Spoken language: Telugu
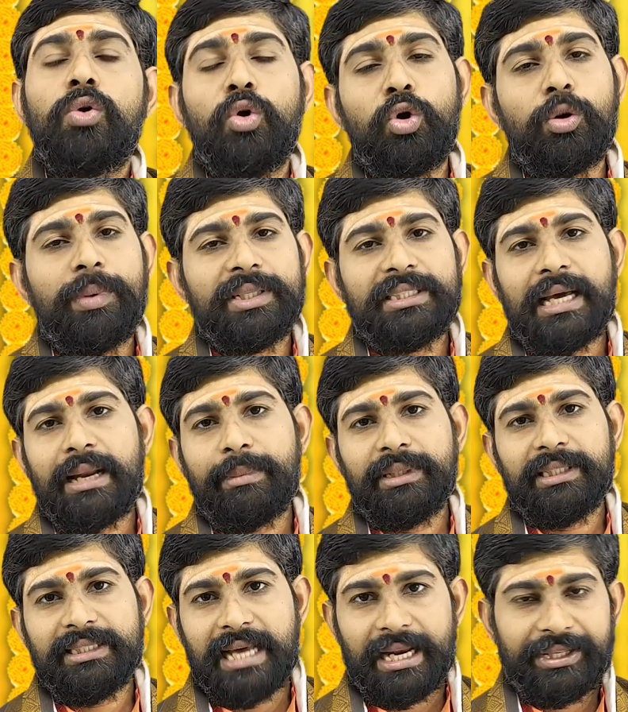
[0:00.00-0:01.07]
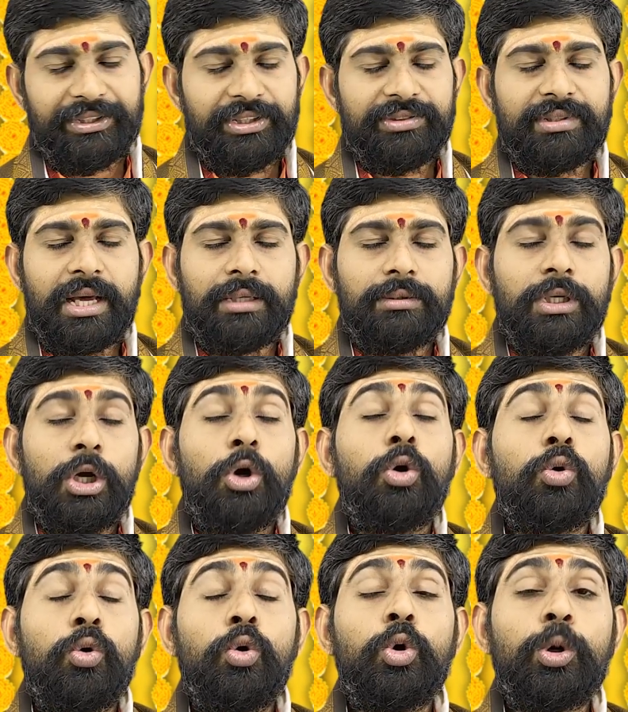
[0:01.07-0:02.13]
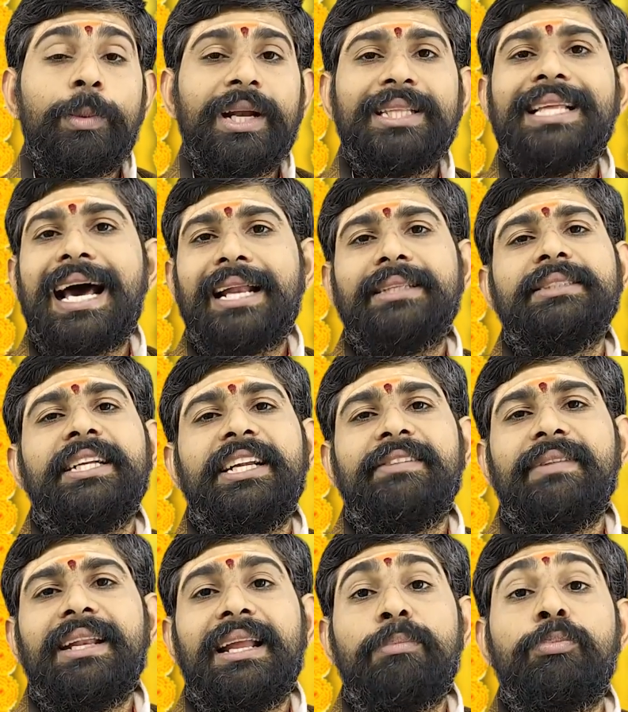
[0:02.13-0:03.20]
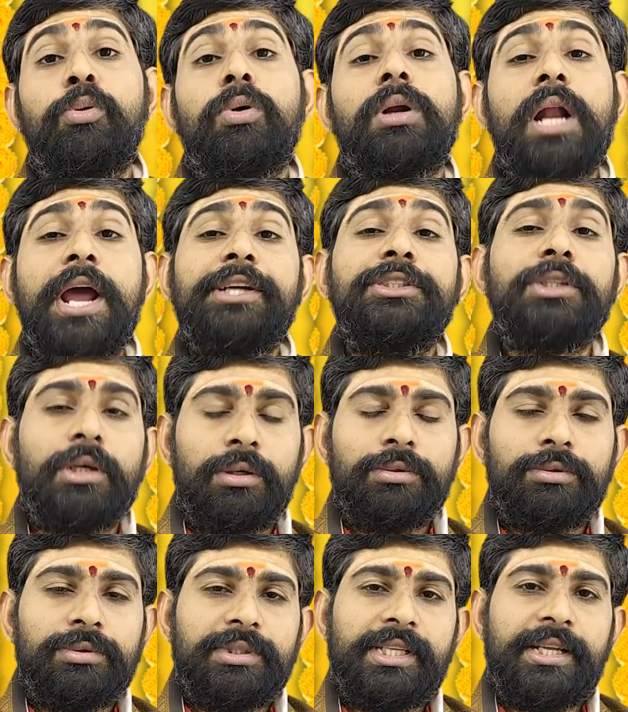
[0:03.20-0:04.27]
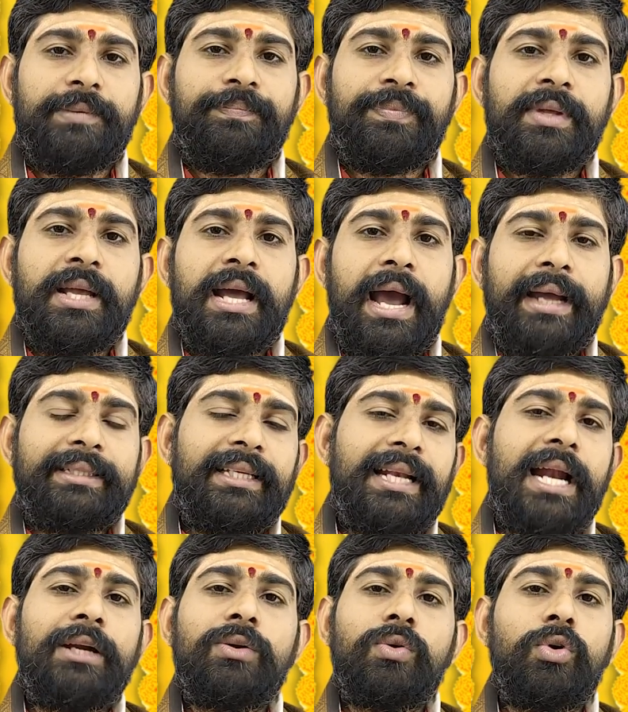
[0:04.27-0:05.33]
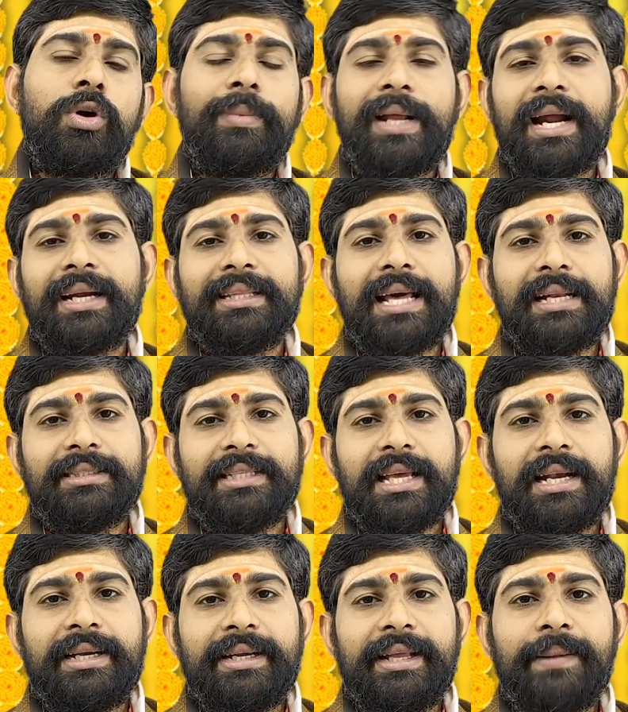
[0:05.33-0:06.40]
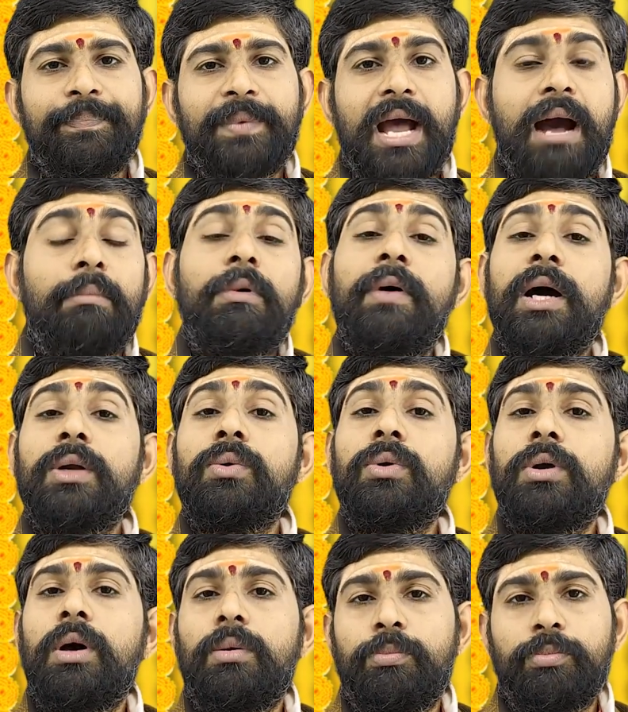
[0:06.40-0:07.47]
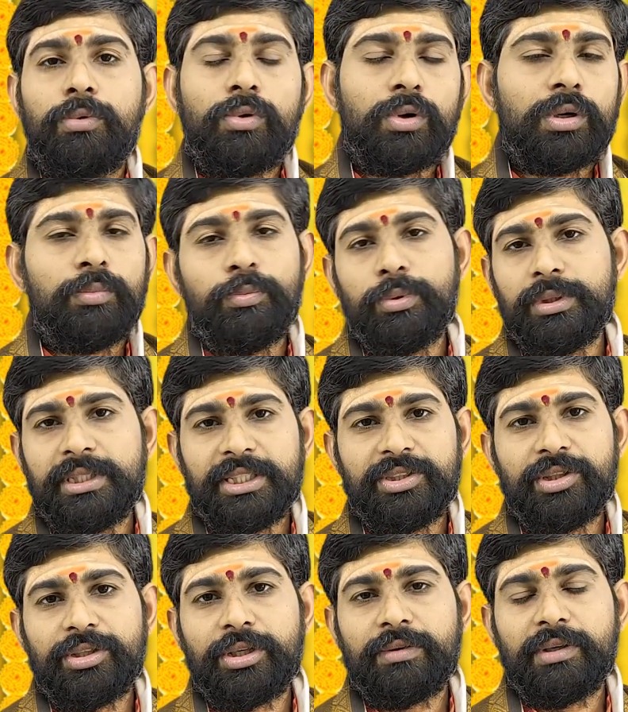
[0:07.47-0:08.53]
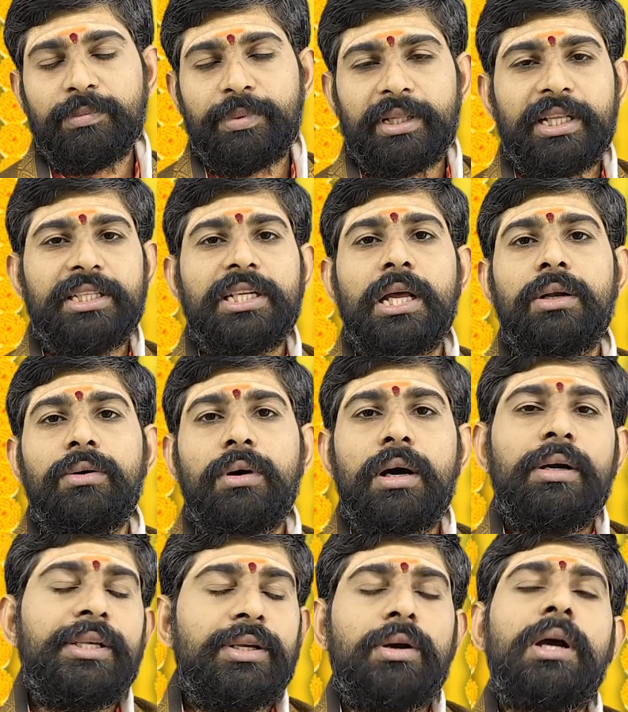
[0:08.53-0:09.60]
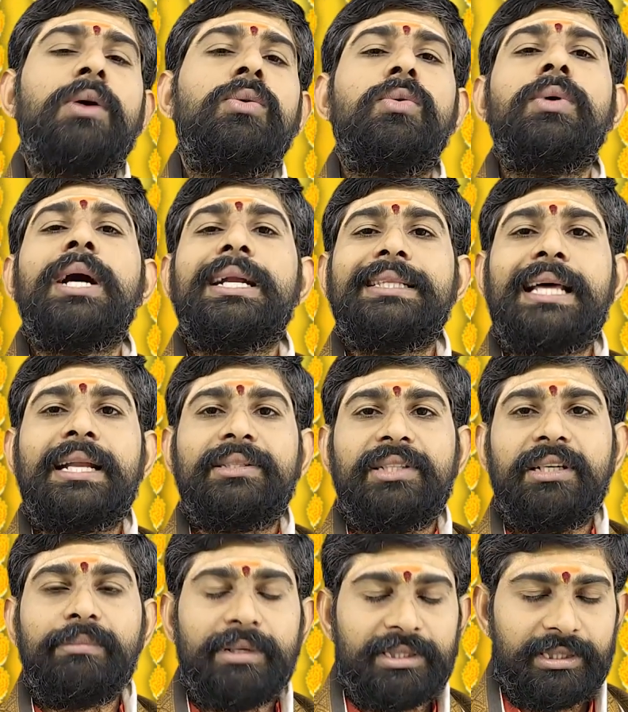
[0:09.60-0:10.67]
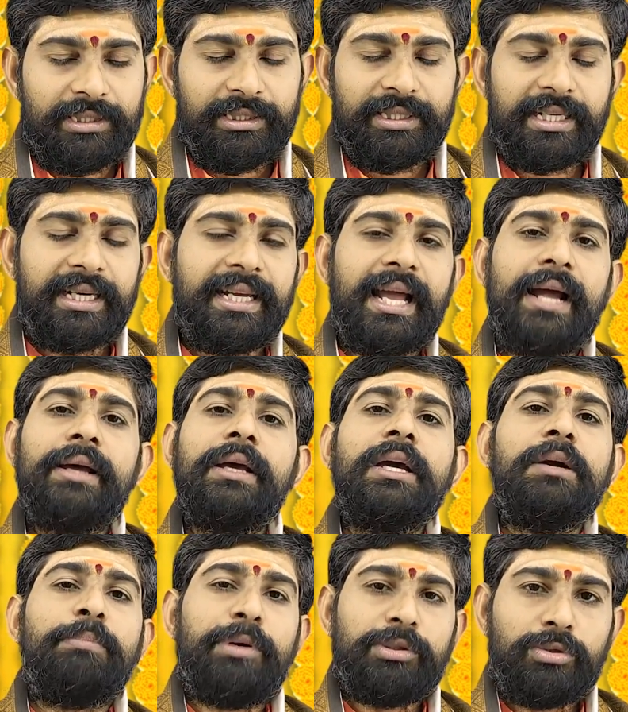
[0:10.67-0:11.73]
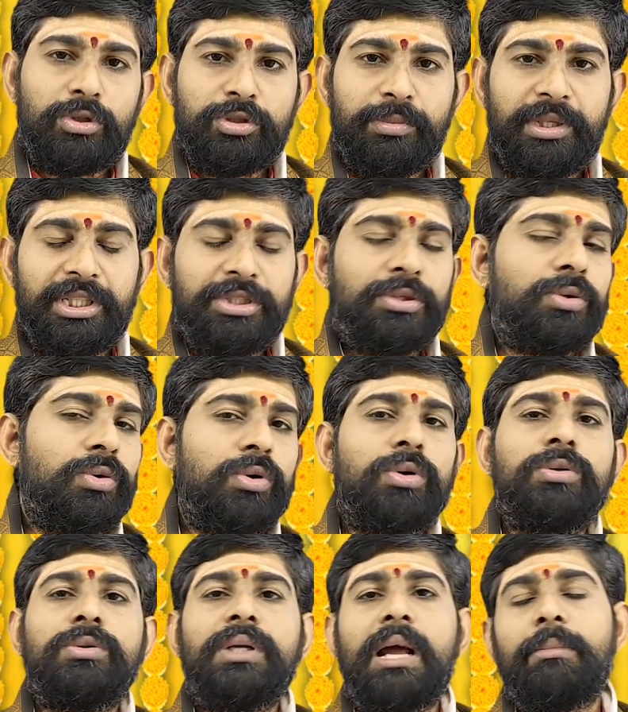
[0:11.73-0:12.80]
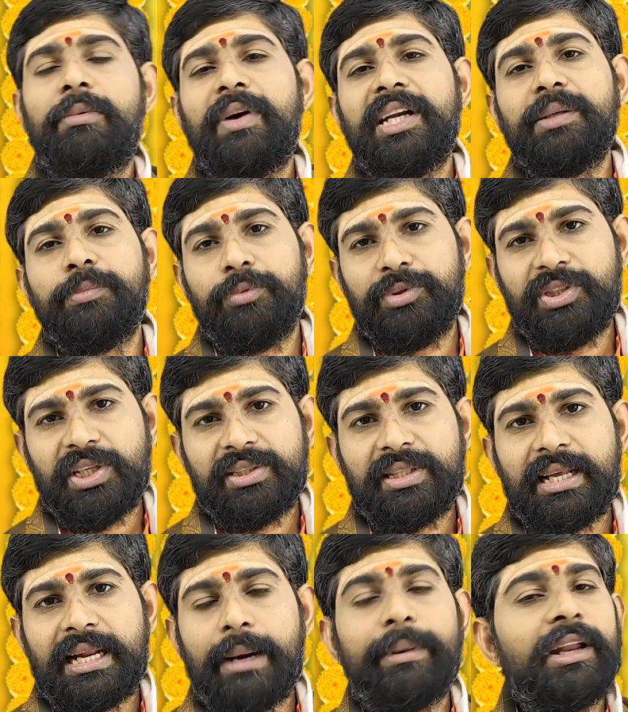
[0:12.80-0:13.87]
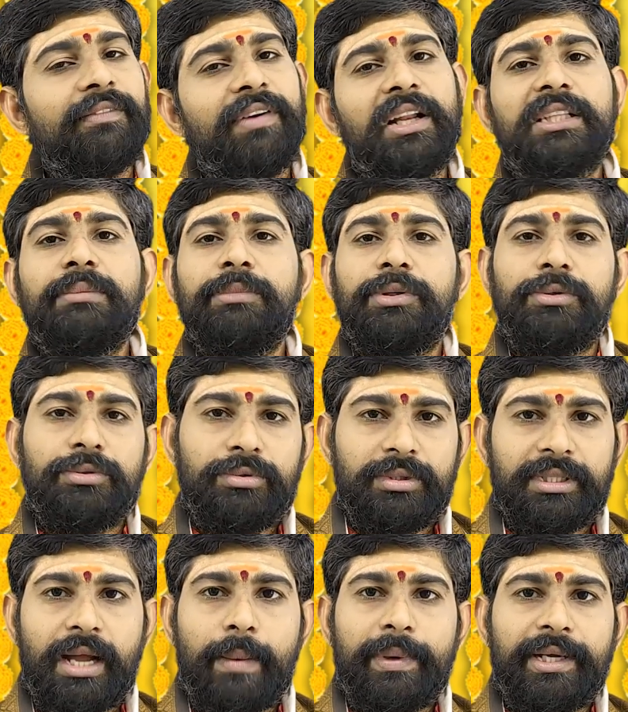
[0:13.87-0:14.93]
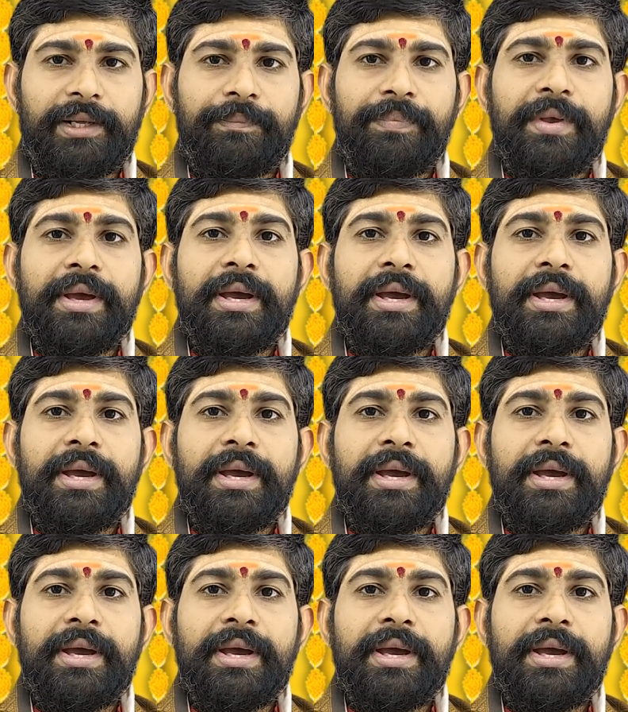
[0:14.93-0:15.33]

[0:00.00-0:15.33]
కుంకుమను చాలామంది దానం చేస్తారు కుంకుమని దానం చేయడం వల్ల పూర్ణ ఆయుష్ కలుగుతుంది అని అయితే ఇలాంటి కుంకుమను ఎక్కడ దానం చేయాలంటే అమ్మవారి గుళ్ళో కుంకుమ పూజ చేసేటటువంటి ప్రదేశాల్లో ఈ యొక్క కుంకాట దానం చేయడం మంచిది ఎందుకంటే ప్రతిరోజు మీరు ఇచ్చిన కుంకుమతో అమ్మవారికి పూజ చేస్తారు కాబట్టి ఆ ఫలితం మీకు వస్తుంది కాబట్టి